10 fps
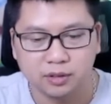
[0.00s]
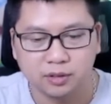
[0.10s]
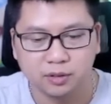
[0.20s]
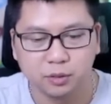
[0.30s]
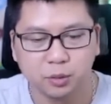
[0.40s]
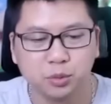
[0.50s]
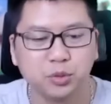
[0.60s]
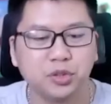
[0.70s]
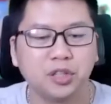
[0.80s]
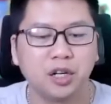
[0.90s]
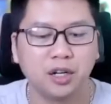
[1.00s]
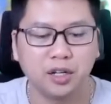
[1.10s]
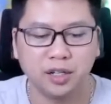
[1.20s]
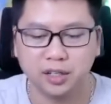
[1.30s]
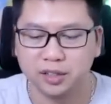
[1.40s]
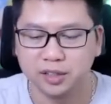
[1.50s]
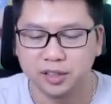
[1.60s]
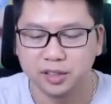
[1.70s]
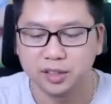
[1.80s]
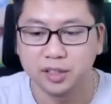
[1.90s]
ui giời
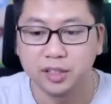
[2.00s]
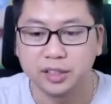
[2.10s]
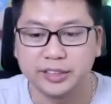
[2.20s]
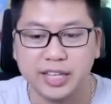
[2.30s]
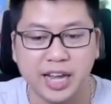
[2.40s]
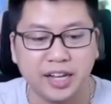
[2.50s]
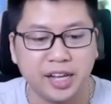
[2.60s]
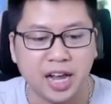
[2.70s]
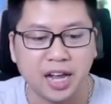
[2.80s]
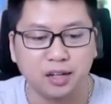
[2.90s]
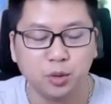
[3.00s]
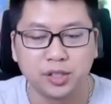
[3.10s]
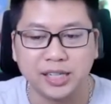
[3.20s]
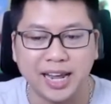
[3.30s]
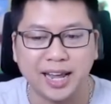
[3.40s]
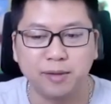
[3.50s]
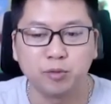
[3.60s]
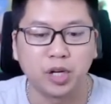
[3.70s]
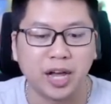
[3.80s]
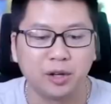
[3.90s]
nhẹ nhàng luôn em của
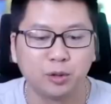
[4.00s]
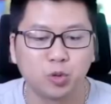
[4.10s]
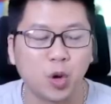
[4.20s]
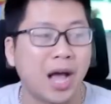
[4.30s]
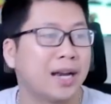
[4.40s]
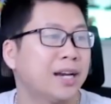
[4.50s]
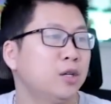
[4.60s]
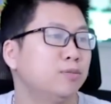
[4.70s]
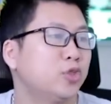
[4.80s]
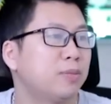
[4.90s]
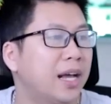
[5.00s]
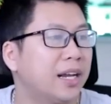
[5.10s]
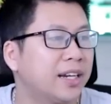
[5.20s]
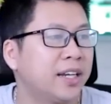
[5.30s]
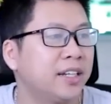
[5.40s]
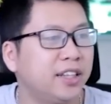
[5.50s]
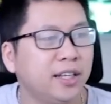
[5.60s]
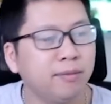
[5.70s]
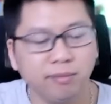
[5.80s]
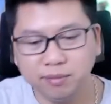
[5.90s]
ngày hôm qua đã lụng cho bạn này
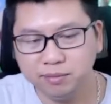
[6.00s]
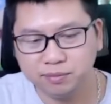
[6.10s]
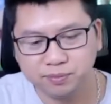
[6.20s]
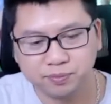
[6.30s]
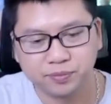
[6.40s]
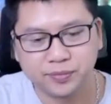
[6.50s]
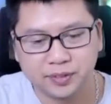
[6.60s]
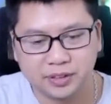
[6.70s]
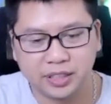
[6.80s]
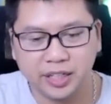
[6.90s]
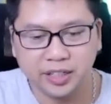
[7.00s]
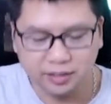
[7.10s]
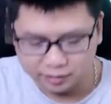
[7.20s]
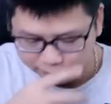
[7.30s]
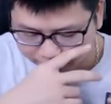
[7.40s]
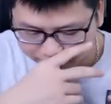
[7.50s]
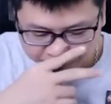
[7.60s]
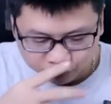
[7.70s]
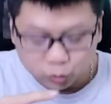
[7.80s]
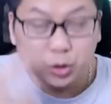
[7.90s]
tím đấy
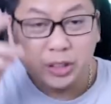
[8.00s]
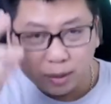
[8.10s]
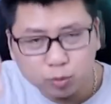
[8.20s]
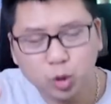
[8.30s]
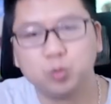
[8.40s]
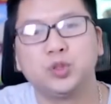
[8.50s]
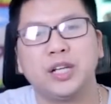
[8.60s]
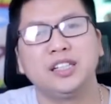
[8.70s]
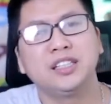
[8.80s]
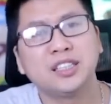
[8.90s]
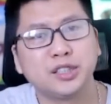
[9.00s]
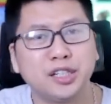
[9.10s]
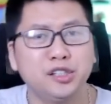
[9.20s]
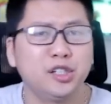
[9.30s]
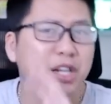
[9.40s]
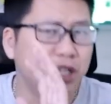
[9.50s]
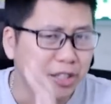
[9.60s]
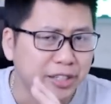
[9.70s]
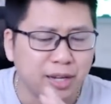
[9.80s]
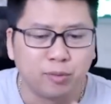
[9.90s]
tiếp tục sẽ những trận nữa để cho
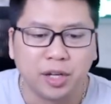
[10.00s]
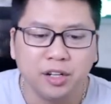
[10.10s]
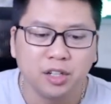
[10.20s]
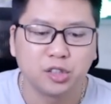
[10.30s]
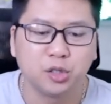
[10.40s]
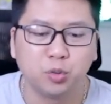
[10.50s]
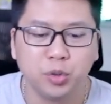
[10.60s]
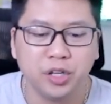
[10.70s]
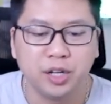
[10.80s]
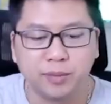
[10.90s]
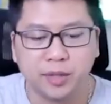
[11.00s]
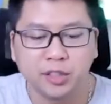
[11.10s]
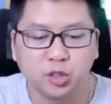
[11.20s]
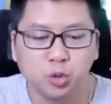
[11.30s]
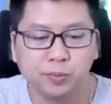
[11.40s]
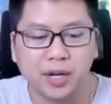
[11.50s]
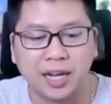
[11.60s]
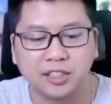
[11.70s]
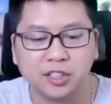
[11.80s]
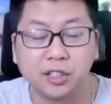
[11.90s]
anh em thấy được sự nguy hiểm từ super
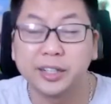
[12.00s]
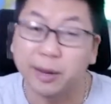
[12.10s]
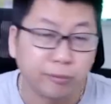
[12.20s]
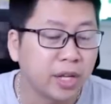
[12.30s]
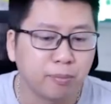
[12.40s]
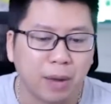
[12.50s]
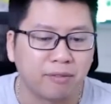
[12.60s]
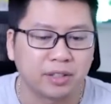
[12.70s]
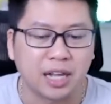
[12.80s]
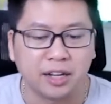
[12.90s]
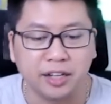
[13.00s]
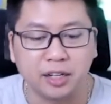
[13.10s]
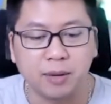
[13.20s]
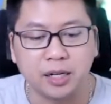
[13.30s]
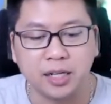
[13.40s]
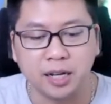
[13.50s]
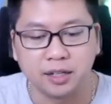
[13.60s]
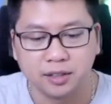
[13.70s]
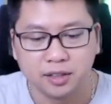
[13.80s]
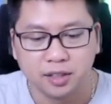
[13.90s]
archer kẹp nhân bản và tàng hình các bạn nhá
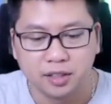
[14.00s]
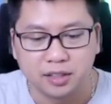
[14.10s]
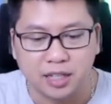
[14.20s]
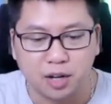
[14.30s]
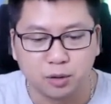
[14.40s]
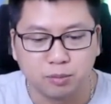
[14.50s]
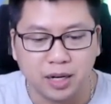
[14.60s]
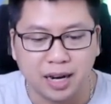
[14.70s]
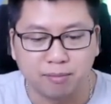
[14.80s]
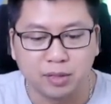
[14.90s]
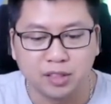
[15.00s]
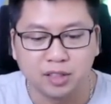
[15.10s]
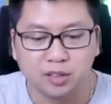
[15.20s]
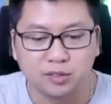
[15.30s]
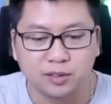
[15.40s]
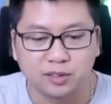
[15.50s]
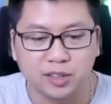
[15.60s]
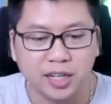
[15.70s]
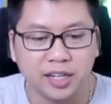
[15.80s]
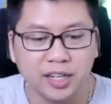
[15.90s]
ta hơn 15 bây giờ
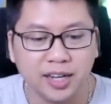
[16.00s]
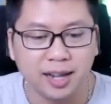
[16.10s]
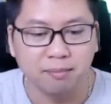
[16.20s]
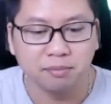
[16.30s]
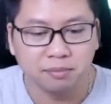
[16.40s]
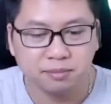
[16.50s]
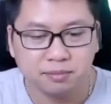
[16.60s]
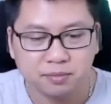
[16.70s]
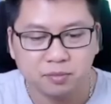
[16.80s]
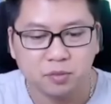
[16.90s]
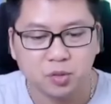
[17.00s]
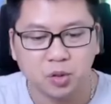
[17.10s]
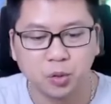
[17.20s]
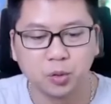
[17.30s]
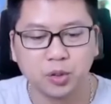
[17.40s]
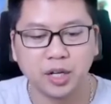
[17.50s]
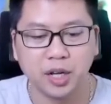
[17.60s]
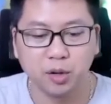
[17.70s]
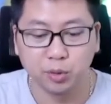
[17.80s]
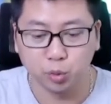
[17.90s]
dễ đi lắm ok
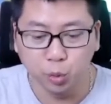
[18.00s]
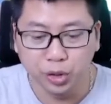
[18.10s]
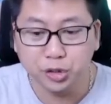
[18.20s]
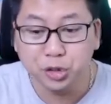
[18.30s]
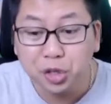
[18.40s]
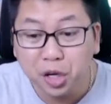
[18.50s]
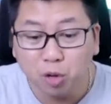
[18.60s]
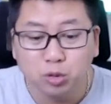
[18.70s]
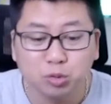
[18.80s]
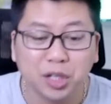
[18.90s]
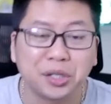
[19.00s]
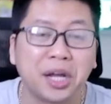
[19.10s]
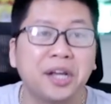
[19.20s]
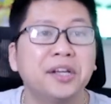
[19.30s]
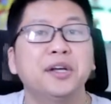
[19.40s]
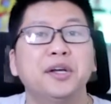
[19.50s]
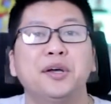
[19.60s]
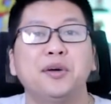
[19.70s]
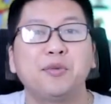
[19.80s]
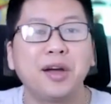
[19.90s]
queen chưa gồng trong trận này
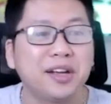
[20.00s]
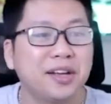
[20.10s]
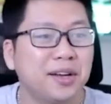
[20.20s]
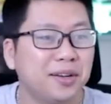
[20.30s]
quá ghê